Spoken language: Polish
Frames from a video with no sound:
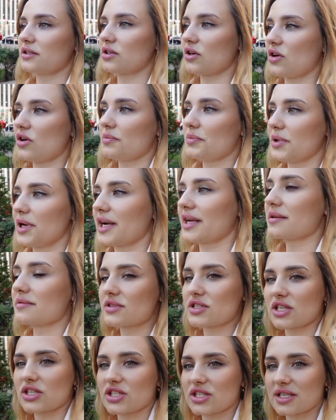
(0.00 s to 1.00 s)
to po jakimś
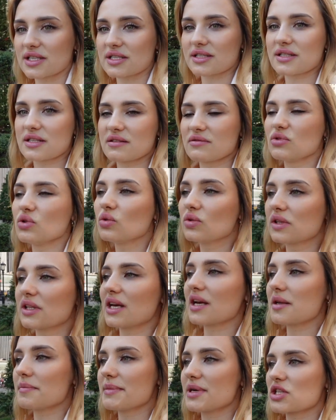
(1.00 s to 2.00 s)
czasie jest
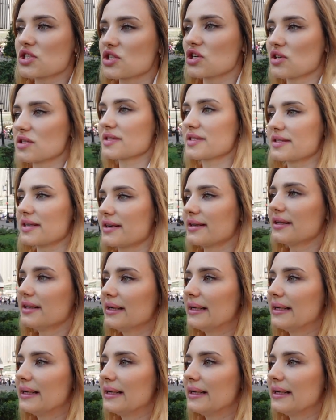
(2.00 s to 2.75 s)
nudne i męczące.